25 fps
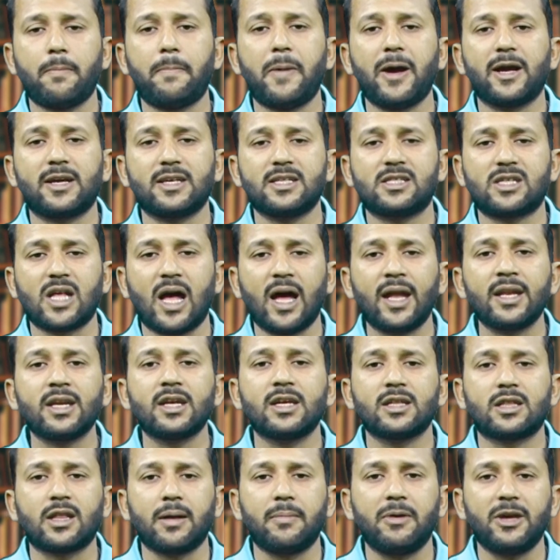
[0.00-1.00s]
ऑफ पाकिस्तान
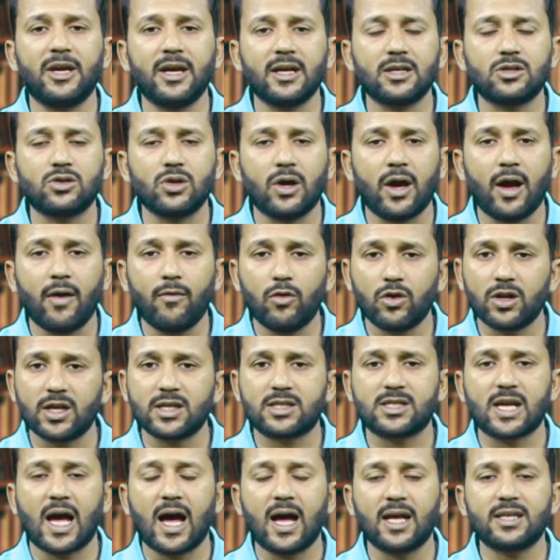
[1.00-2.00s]
की तबीयत जो है वो ना
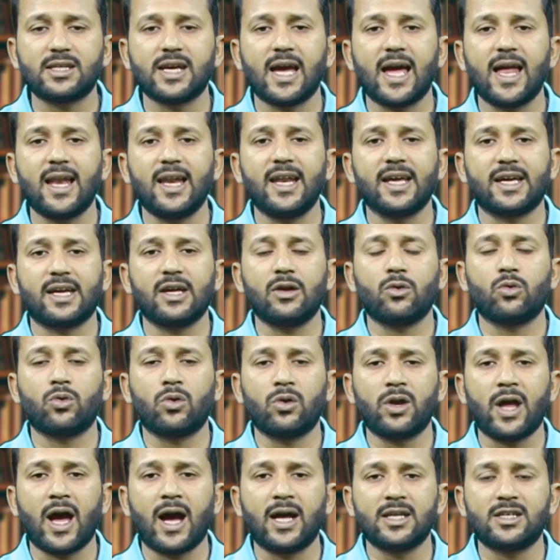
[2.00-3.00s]
साज है लेकिन
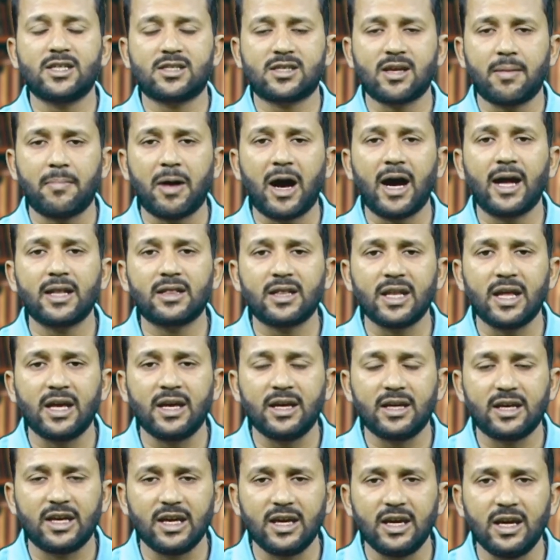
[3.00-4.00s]
उन्होंने आज समात
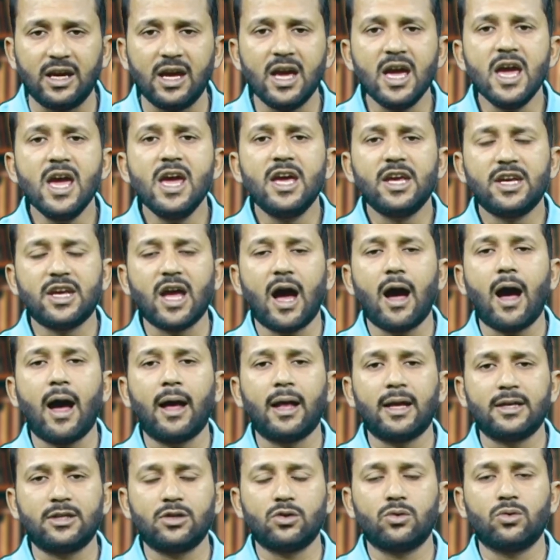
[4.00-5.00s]
नहीं की या
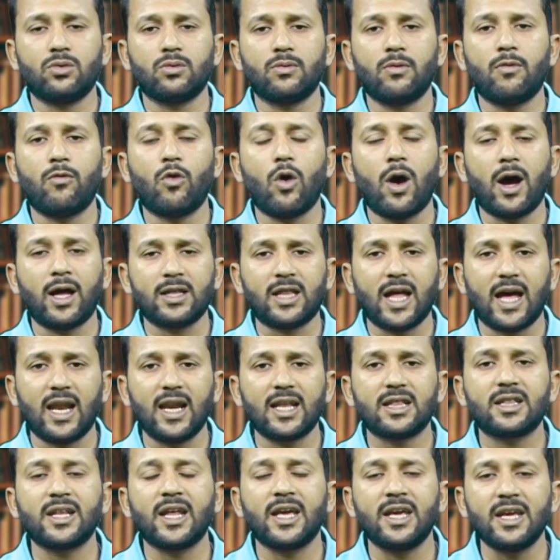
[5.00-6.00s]
आज उन वो
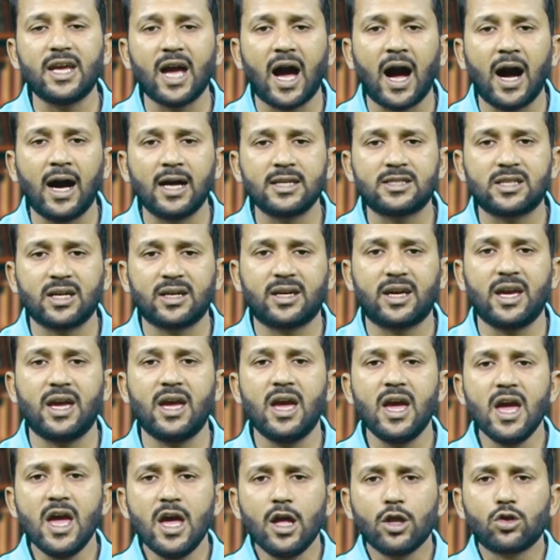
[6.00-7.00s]
अदालत नहीं आ सके
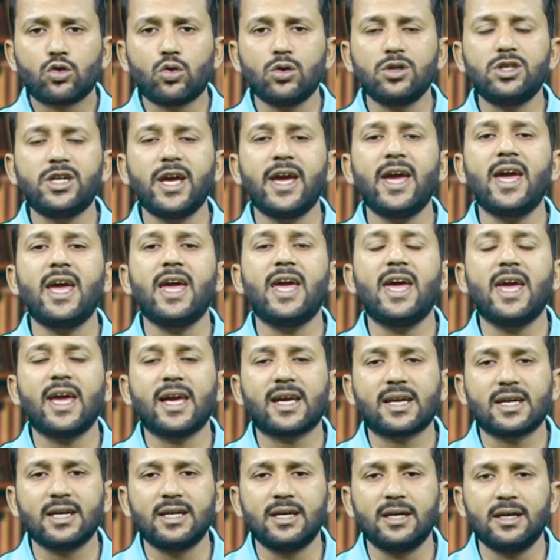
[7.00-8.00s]
तो ये
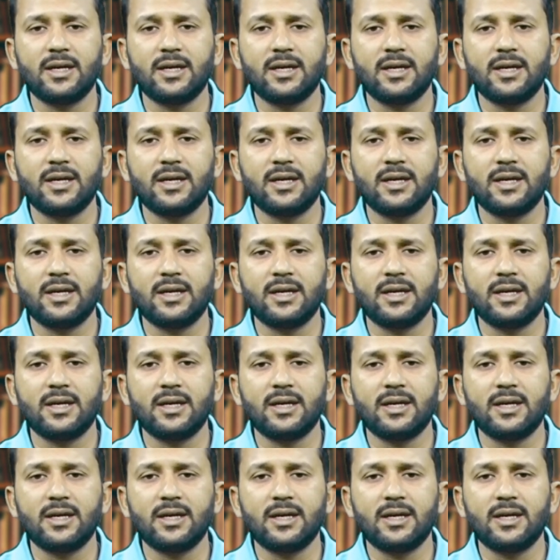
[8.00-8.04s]
एक